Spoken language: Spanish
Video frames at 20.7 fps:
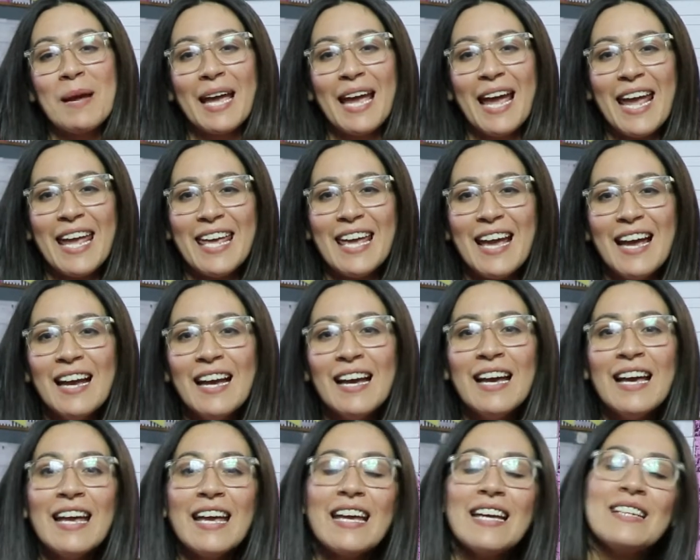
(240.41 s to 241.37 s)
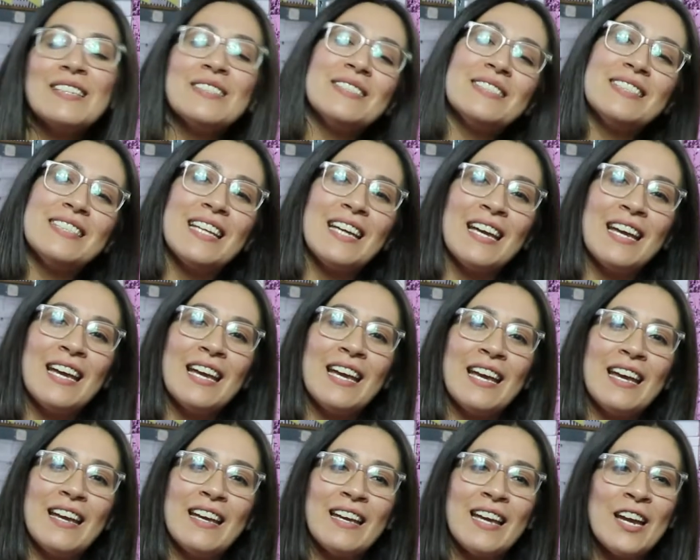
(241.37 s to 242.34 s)
pequeña
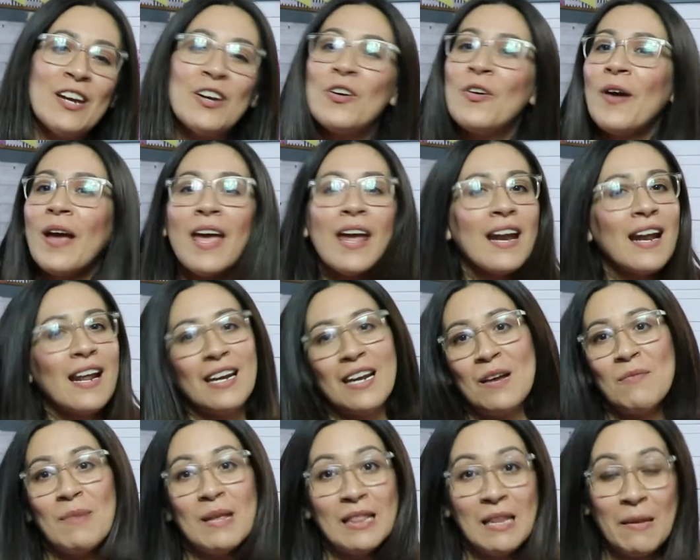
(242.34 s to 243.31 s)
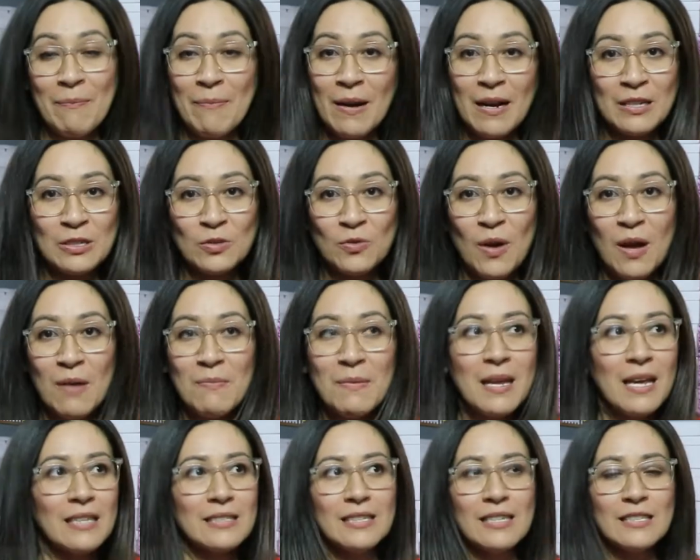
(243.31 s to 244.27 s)
este, que no era realmente para
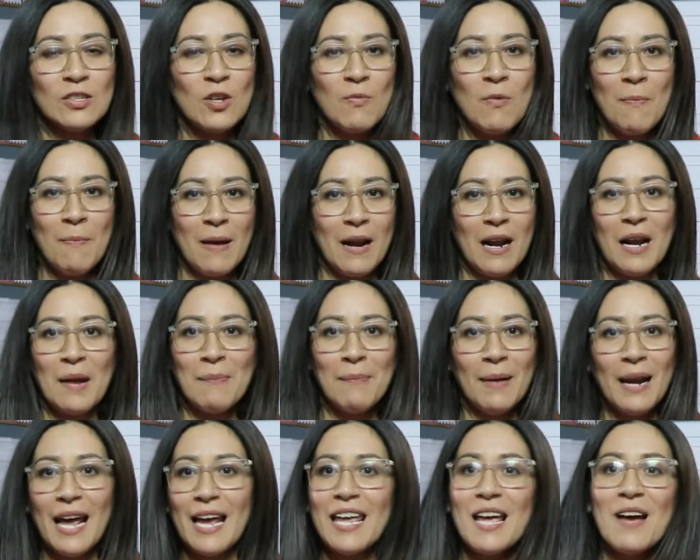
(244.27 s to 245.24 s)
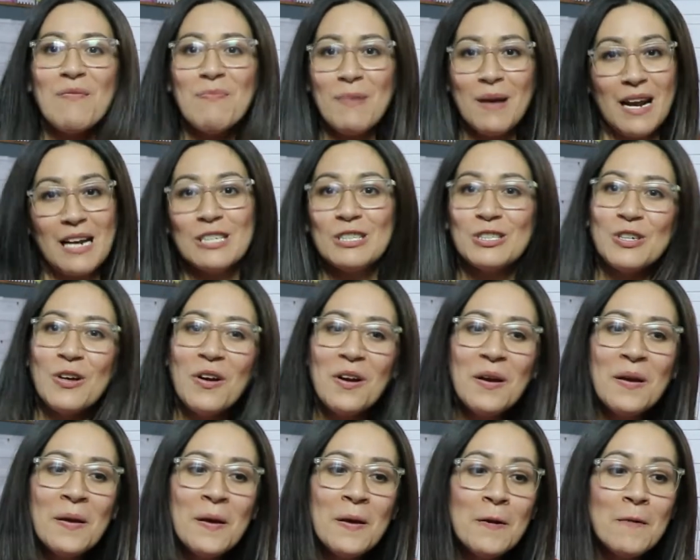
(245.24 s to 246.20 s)
Swami, esa es como para la playa o para el
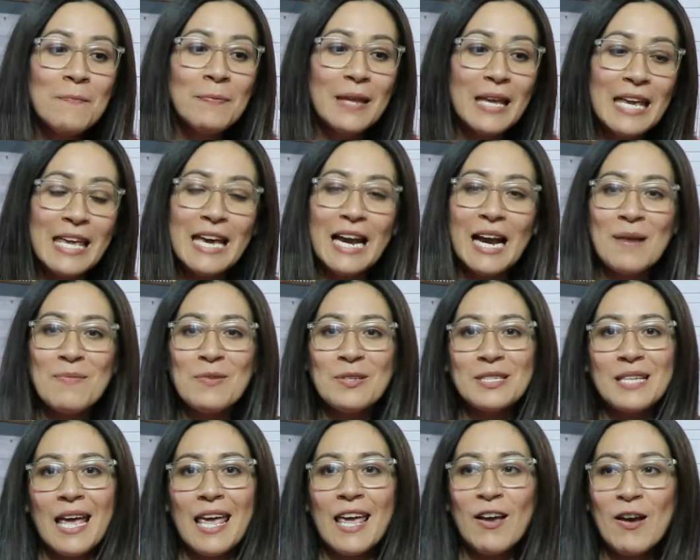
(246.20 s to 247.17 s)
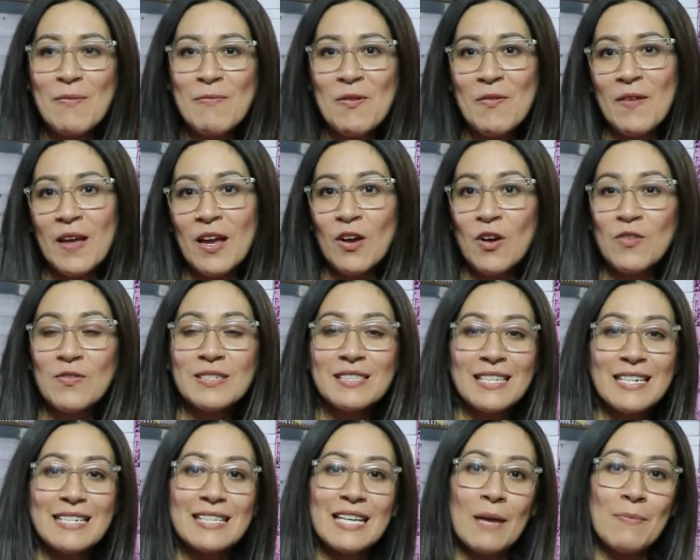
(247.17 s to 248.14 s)
sol. Y llegamos ahí, como ven, con
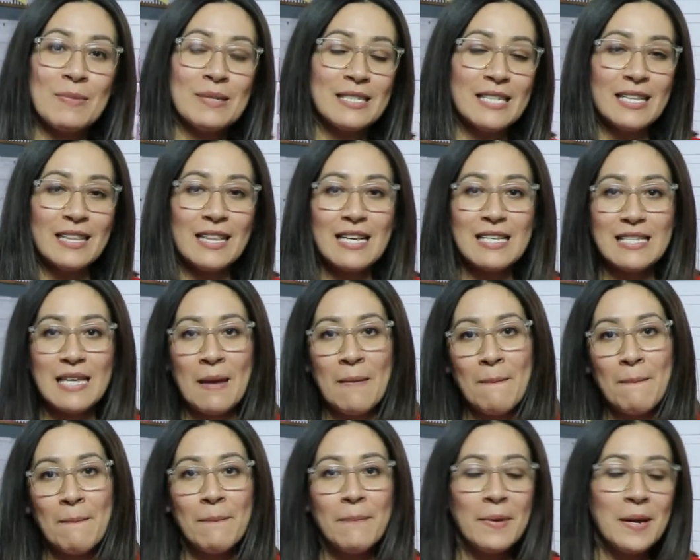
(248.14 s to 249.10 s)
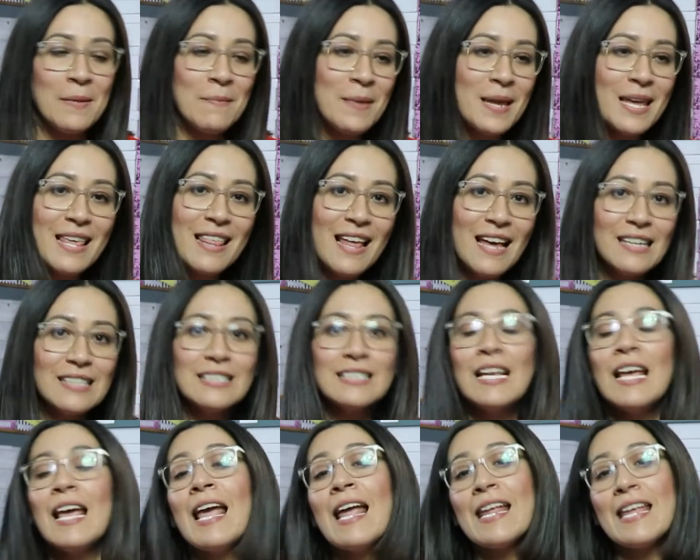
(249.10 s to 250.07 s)
nuestras camisetas imprimidas,
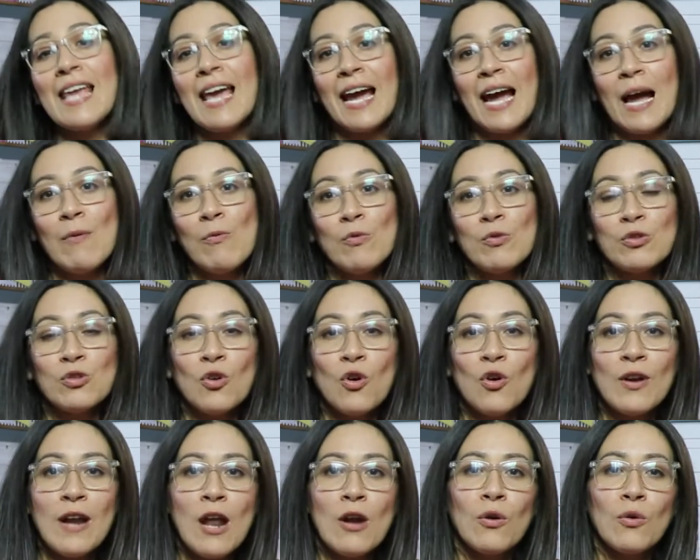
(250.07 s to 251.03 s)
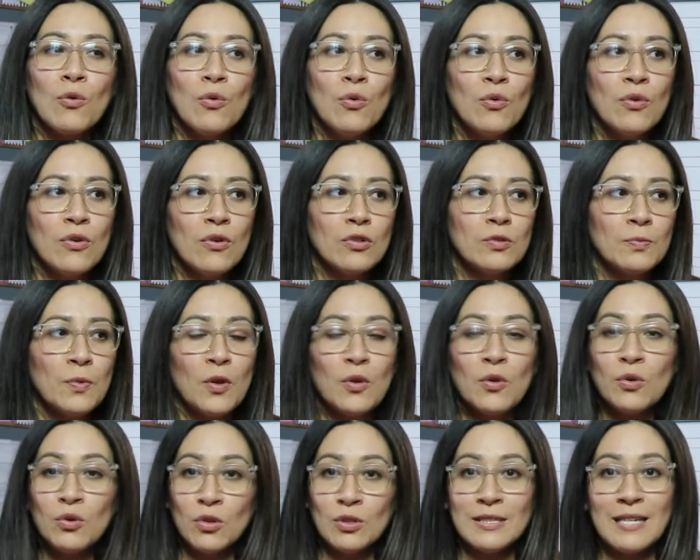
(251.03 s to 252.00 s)
llegamos con algunos
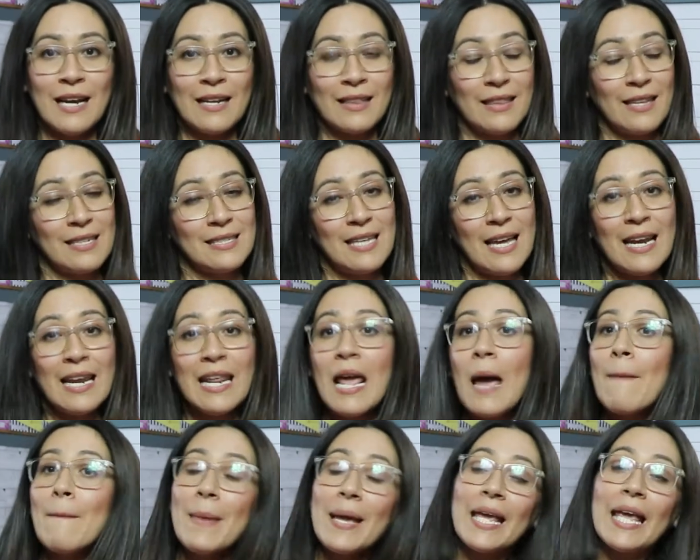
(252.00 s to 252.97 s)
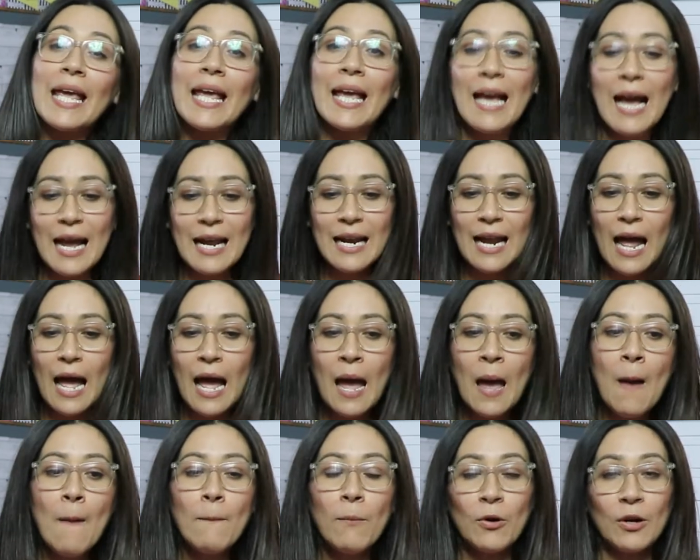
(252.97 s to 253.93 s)
productos de artesanía mexicana,
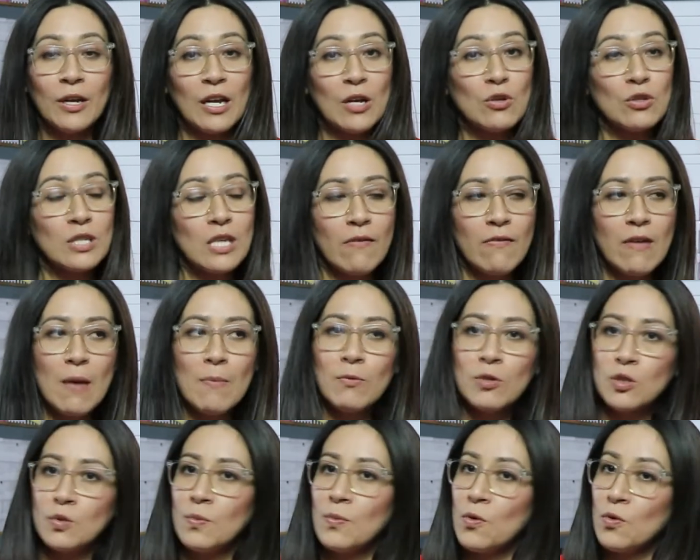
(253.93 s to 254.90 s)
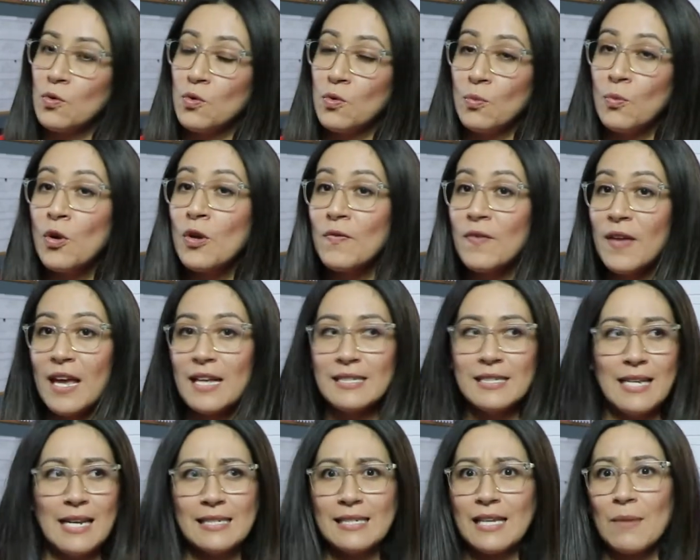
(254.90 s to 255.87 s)
porque no sabíamos muy bien
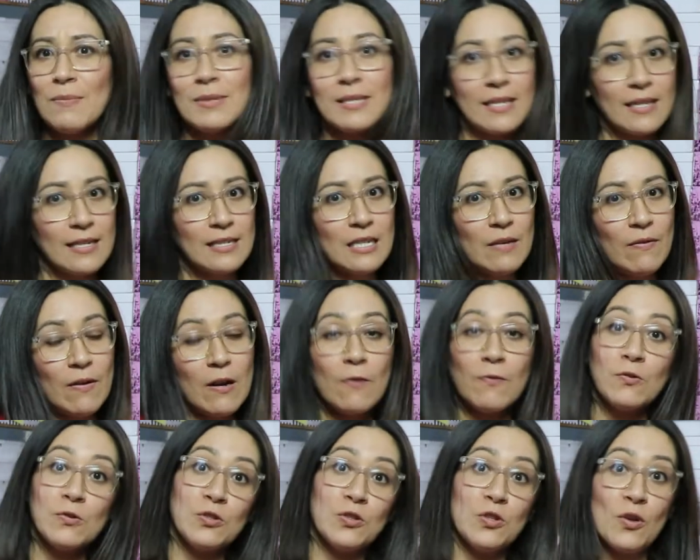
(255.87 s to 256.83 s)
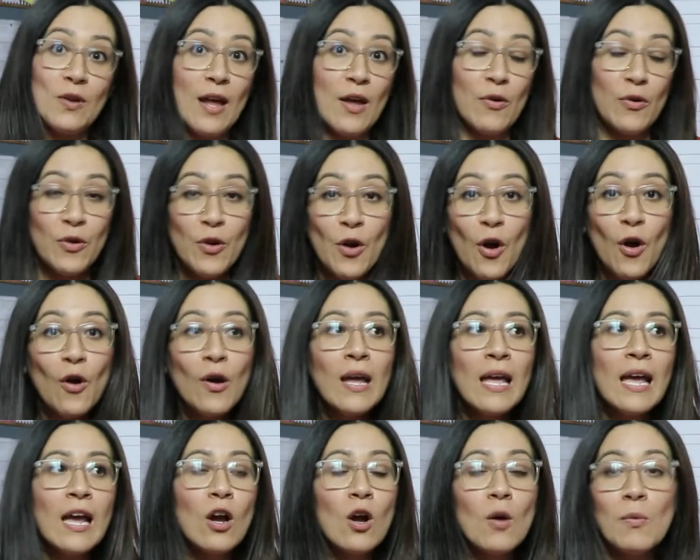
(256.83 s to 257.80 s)
si las camisetas iban a funcionar o no.
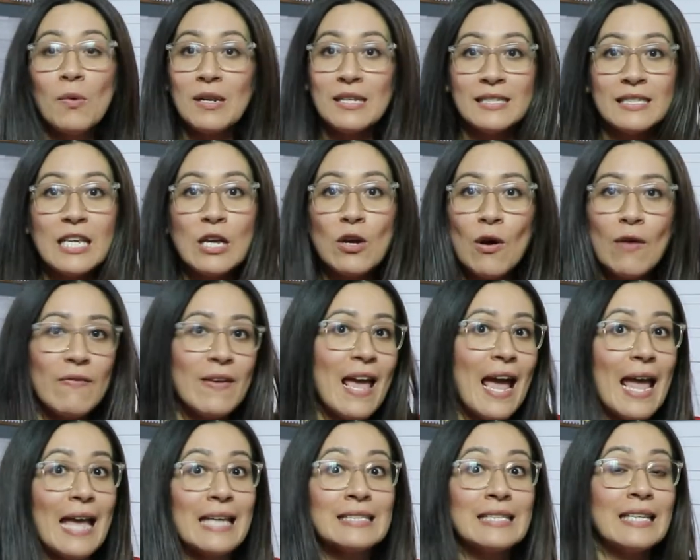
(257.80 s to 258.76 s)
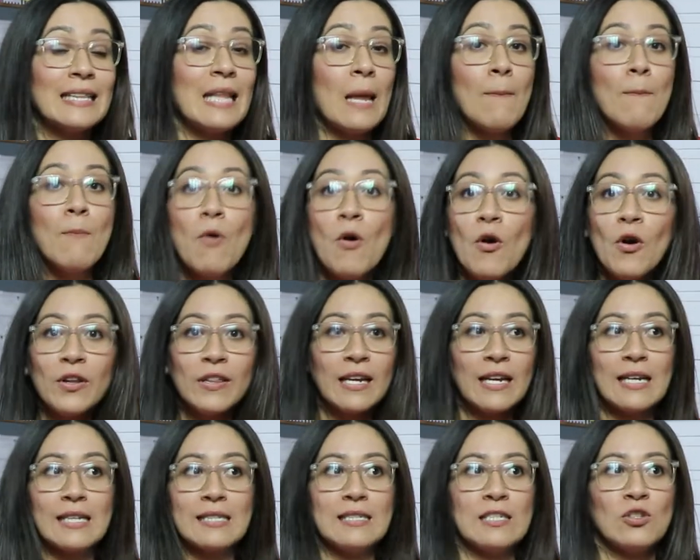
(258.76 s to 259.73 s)
Como les digo, había ese temor
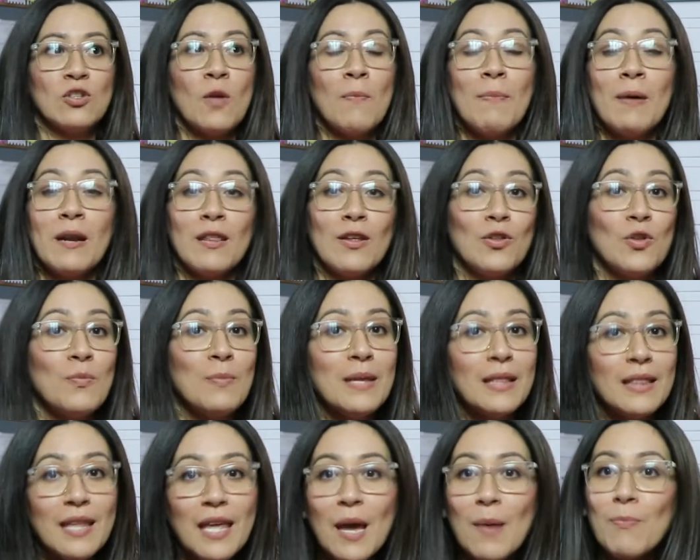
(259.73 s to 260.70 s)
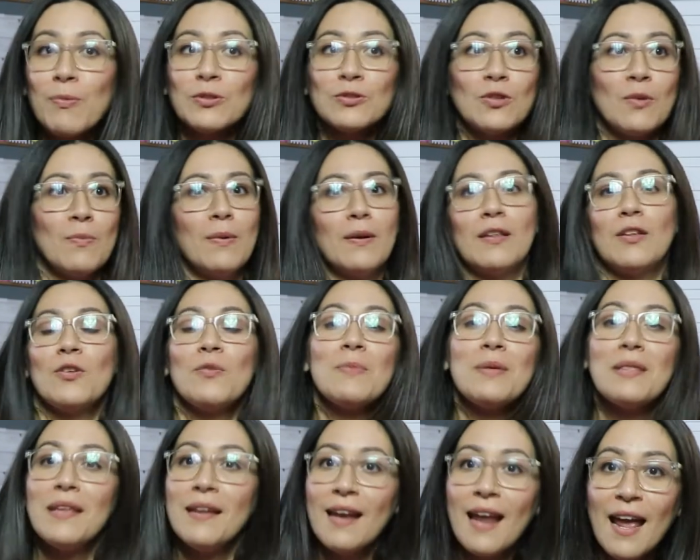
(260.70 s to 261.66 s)
de que si estoy perdiendo mi tiempo, estoy perdiendo
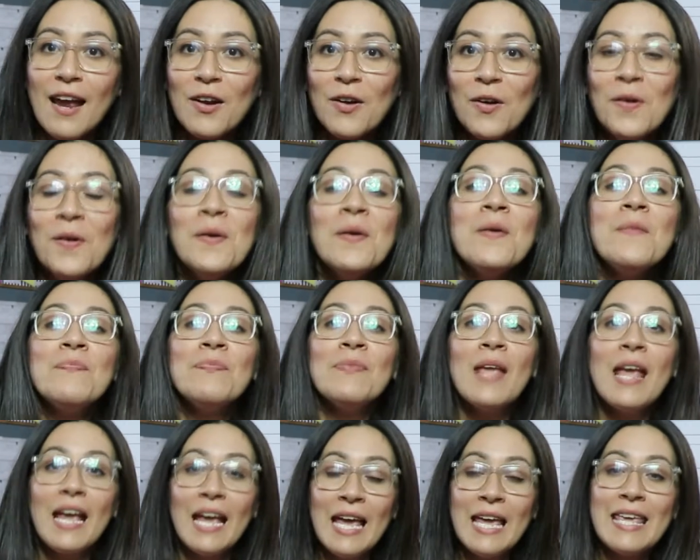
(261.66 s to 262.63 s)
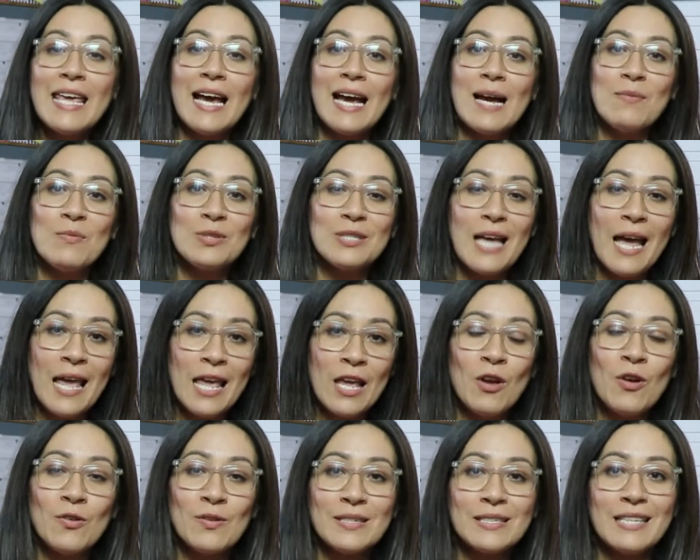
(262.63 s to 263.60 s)
mi dinero. Y llegamos ahí
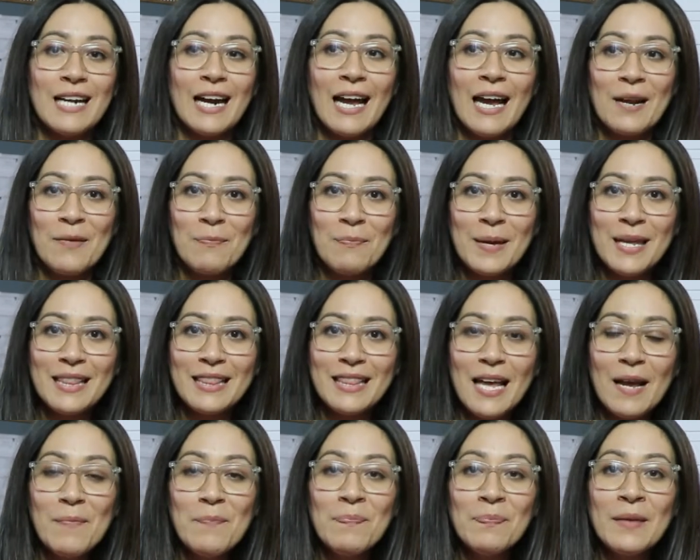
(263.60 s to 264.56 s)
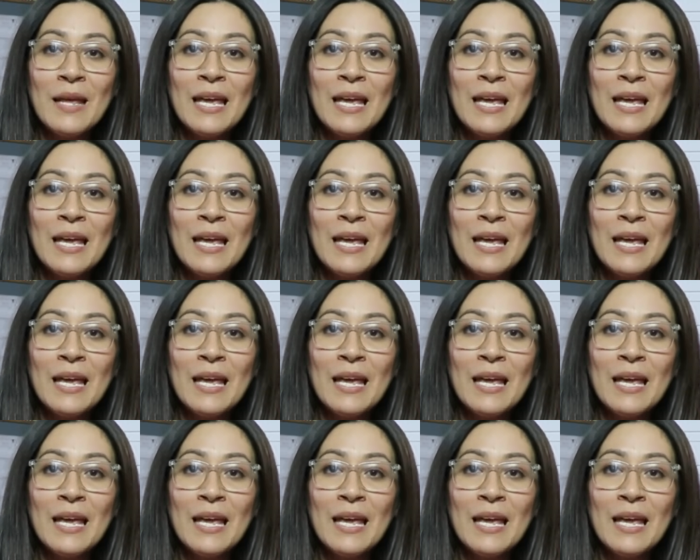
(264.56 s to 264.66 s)
con nuestra carpita.